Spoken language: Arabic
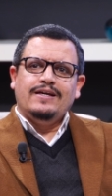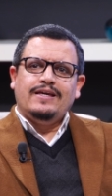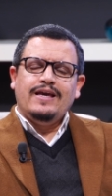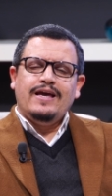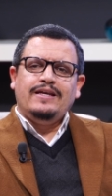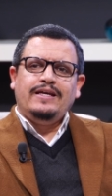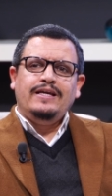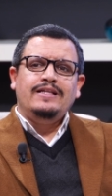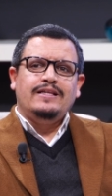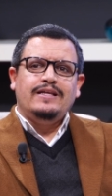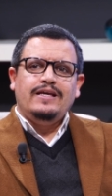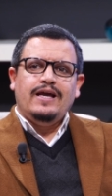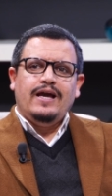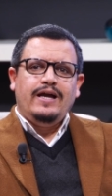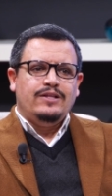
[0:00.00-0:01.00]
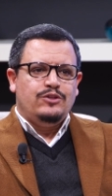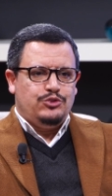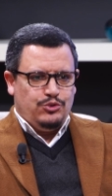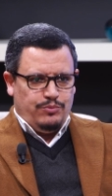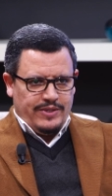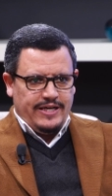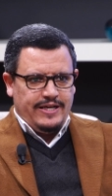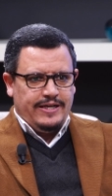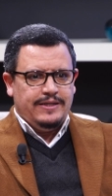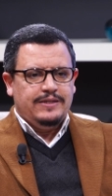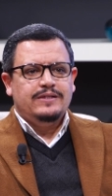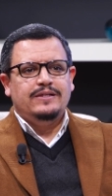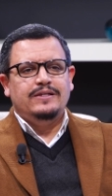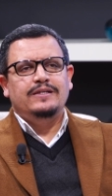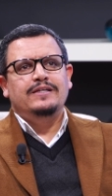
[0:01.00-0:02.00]
كان عندي أحد الزملاء
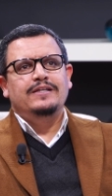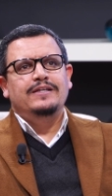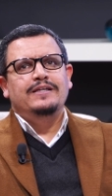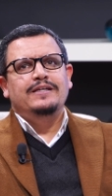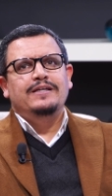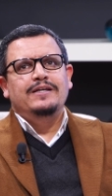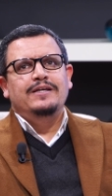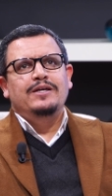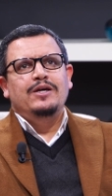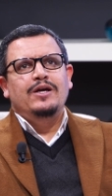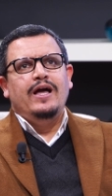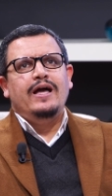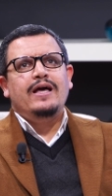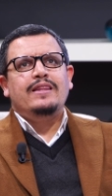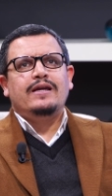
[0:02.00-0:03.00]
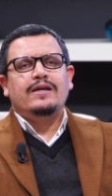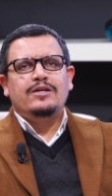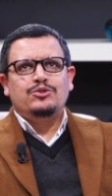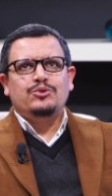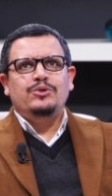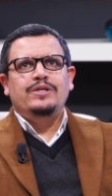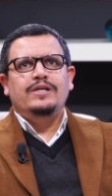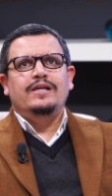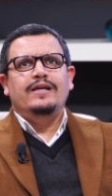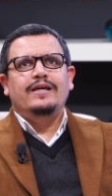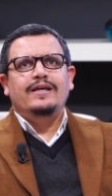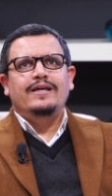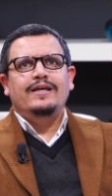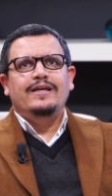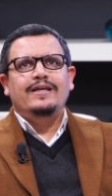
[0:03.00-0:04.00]
هذا الرجل
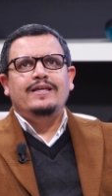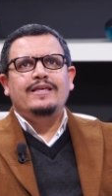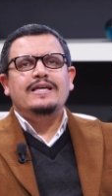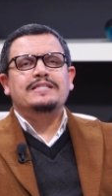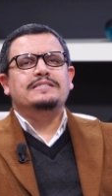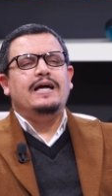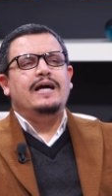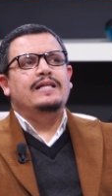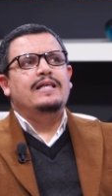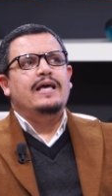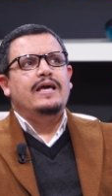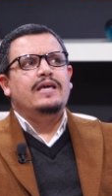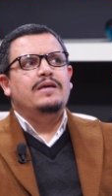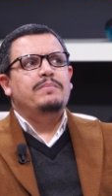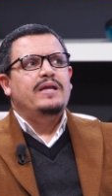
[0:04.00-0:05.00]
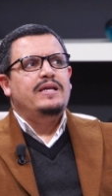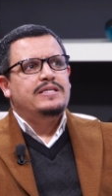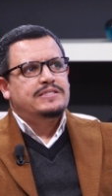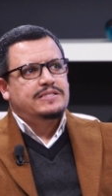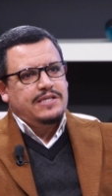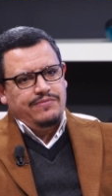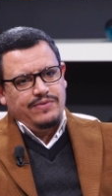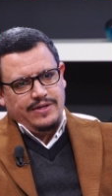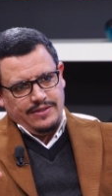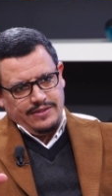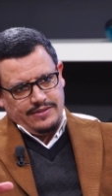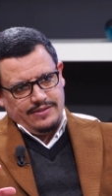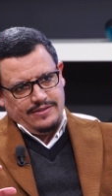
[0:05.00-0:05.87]
يسعى دائما للسفر